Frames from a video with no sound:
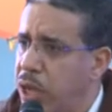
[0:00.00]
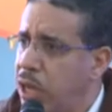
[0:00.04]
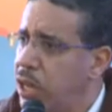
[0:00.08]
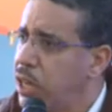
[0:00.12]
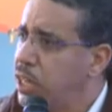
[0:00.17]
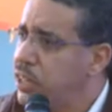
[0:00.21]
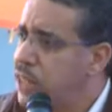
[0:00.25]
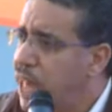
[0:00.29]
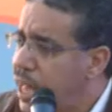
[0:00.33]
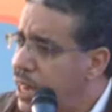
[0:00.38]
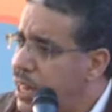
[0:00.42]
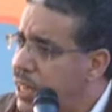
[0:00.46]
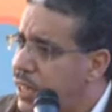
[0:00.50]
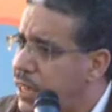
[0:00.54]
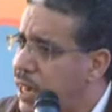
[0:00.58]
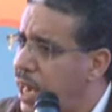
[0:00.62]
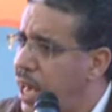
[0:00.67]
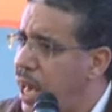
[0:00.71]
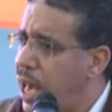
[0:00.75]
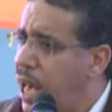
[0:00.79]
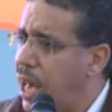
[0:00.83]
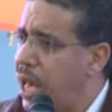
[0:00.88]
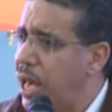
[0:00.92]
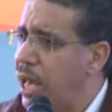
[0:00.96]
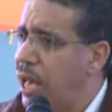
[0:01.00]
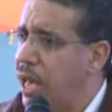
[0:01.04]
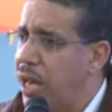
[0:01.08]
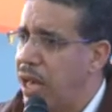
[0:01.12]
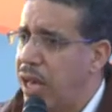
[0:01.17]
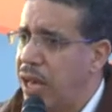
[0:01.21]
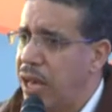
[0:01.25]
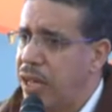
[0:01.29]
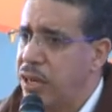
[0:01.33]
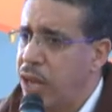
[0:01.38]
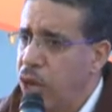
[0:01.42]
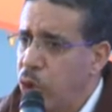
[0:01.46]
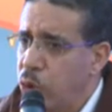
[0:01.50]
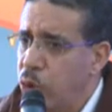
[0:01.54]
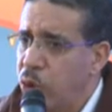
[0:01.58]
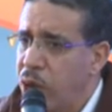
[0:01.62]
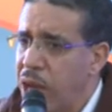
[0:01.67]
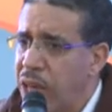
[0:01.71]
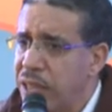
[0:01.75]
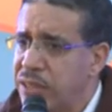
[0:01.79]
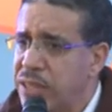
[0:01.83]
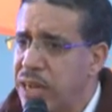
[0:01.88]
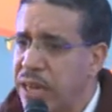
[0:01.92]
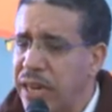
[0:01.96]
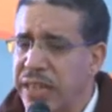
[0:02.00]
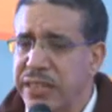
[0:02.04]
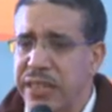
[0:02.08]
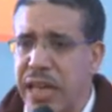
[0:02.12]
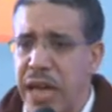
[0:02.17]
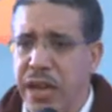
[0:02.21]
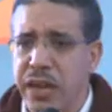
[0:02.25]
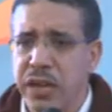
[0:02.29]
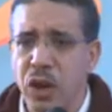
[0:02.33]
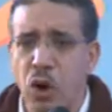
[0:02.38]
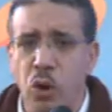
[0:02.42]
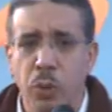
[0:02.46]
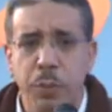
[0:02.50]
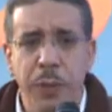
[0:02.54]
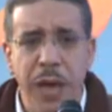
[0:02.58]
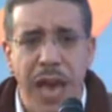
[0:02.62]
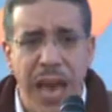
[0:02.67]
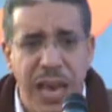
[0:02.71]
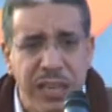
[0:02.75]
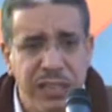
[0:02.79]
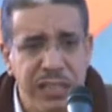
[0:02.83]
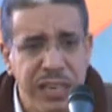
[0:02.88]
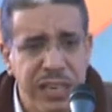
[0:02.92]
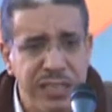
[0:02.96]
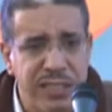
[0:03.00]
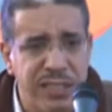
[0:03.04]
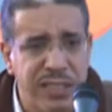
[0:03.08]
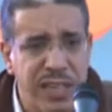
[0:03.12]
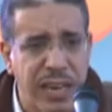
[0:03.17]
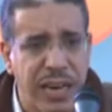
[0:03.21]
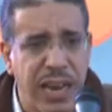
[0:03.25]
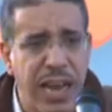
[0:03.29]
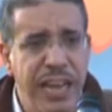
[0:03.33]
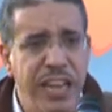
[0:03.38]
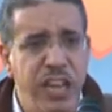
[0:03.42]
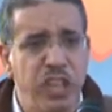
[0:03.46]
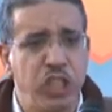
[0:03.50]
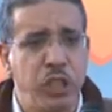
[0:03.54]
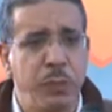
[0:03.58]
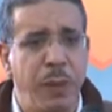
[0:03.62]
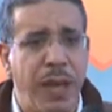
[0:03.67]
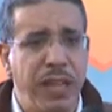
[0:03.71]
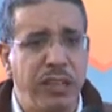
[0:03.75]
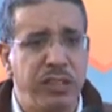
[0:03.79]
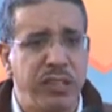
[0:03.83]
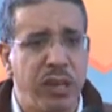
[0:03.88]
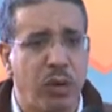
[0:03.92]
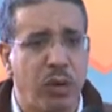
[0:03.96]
لذلك نحن نعتقد أنه بهذه الصراحة يجب أن